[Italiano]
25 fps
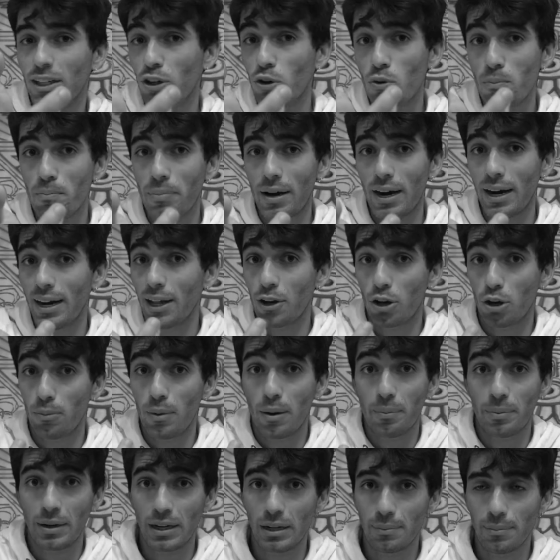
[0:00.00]
comprare la roba
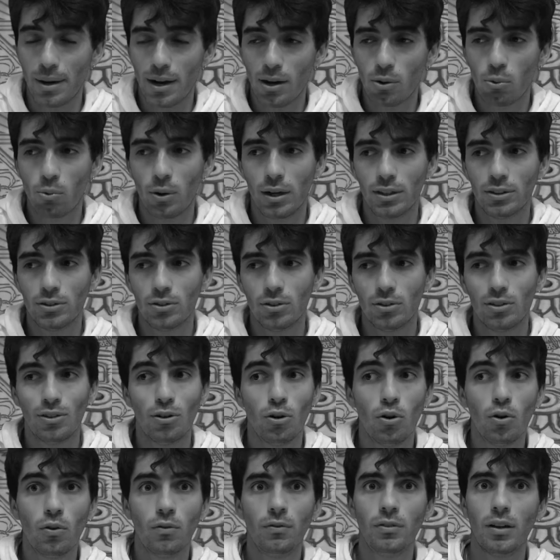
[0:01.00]
prima quando
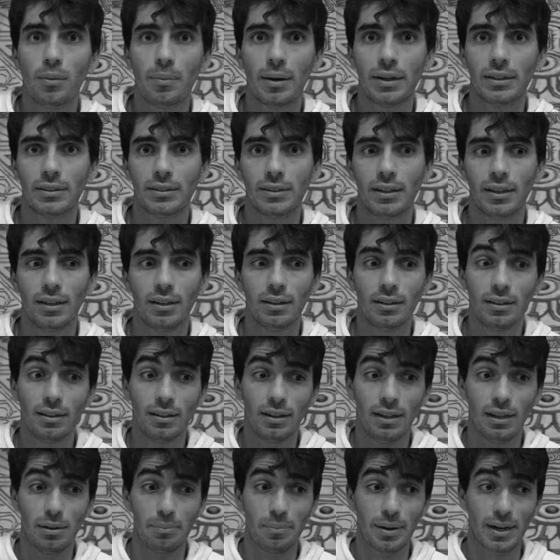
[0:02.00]
ovviamente
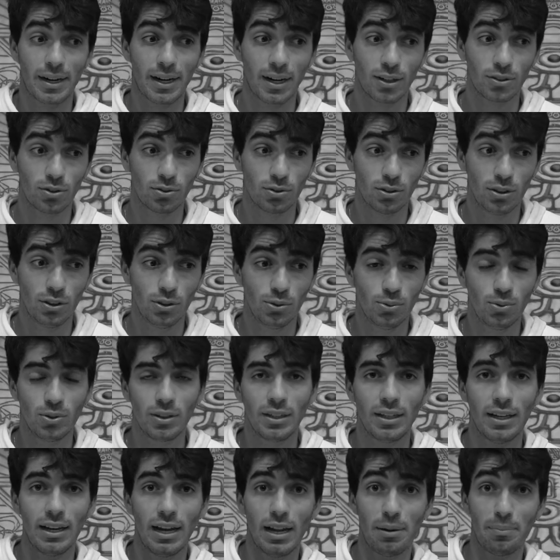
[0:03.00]
il mercato di
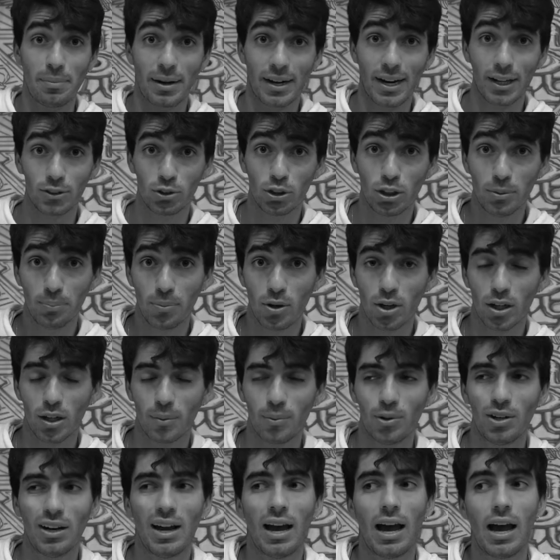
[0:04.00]
Yugi e il mercato di
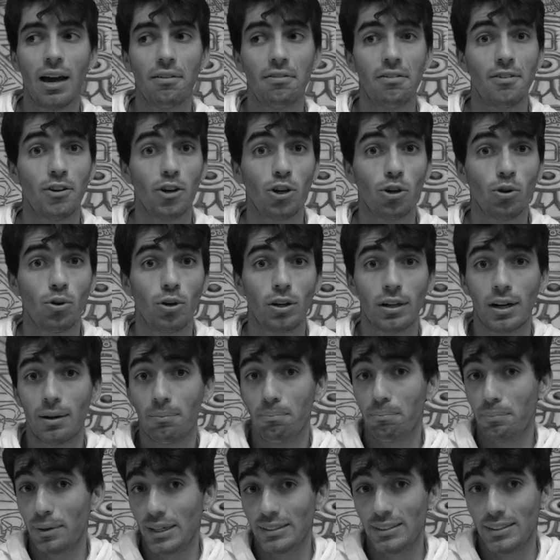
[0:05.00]
Pokémon avevano ancora
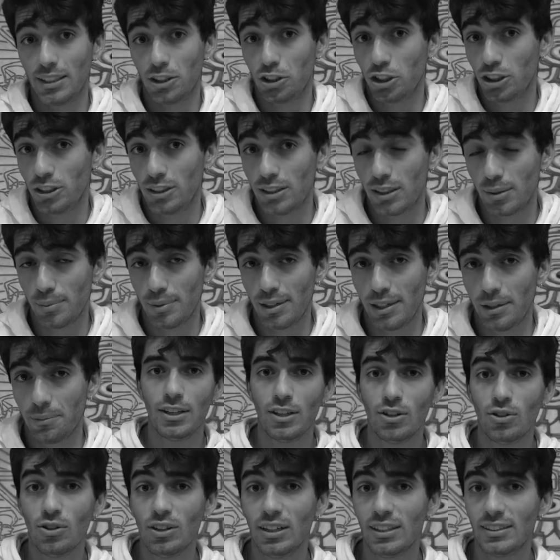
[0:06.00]
prezzi accessibili.
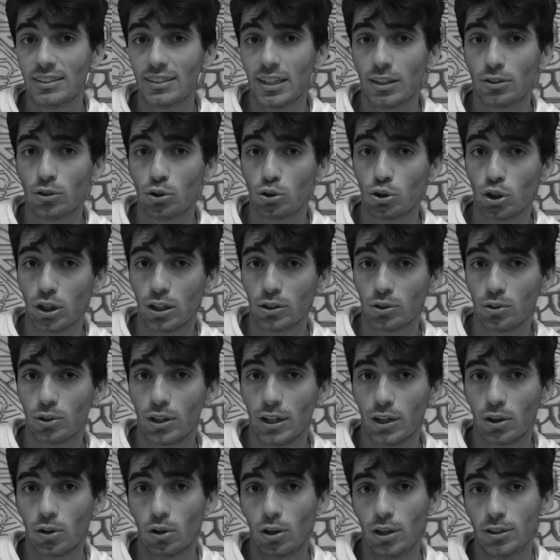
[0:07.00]
Io, essendo giocatore
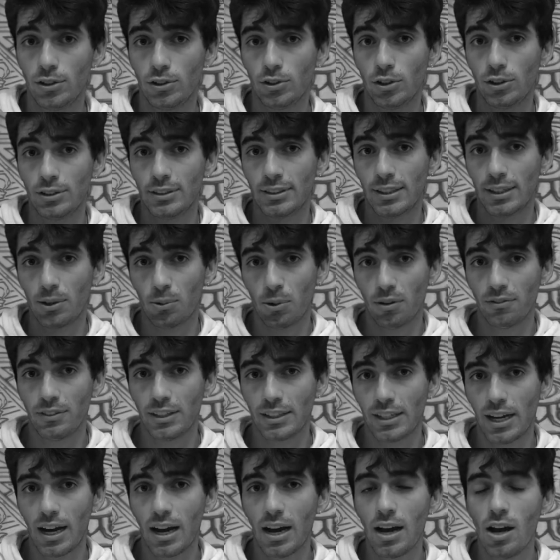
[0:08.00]
e collezionista da una
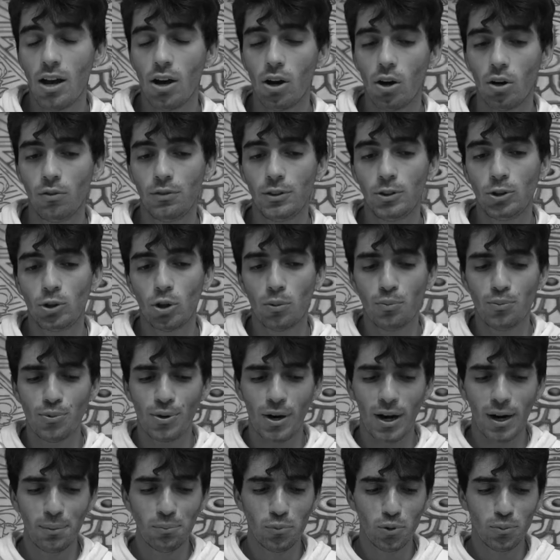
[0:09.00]
vita, ho visto il mio
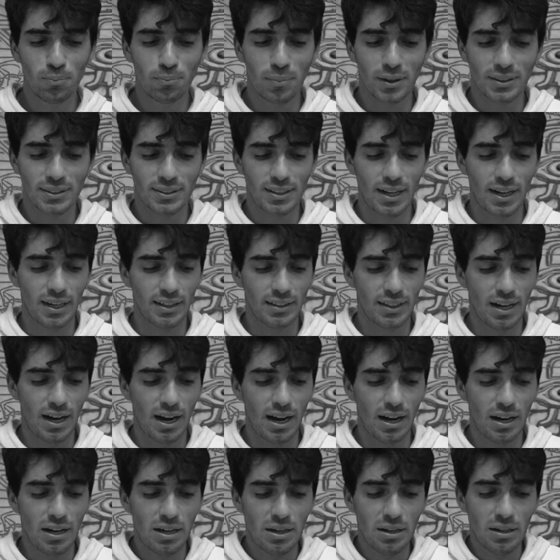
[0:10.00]
album passare
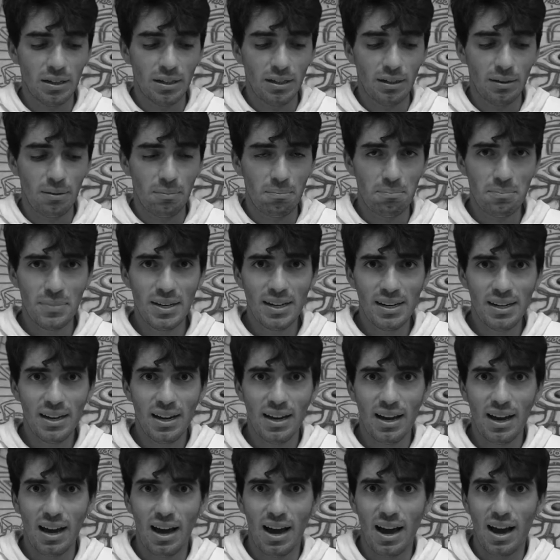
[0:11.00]
da
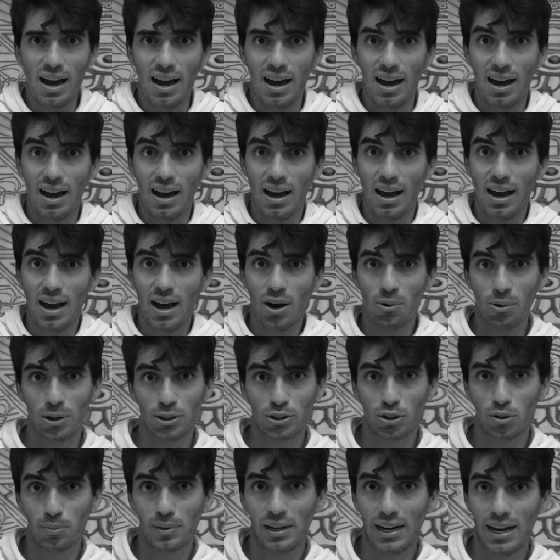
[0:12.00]
1000 a
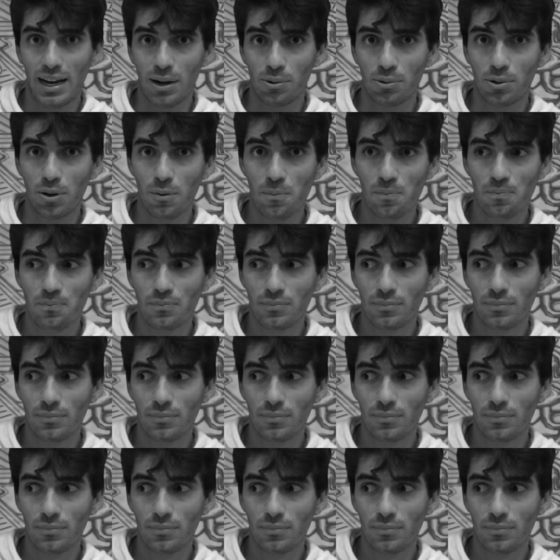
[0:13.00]
4000 euro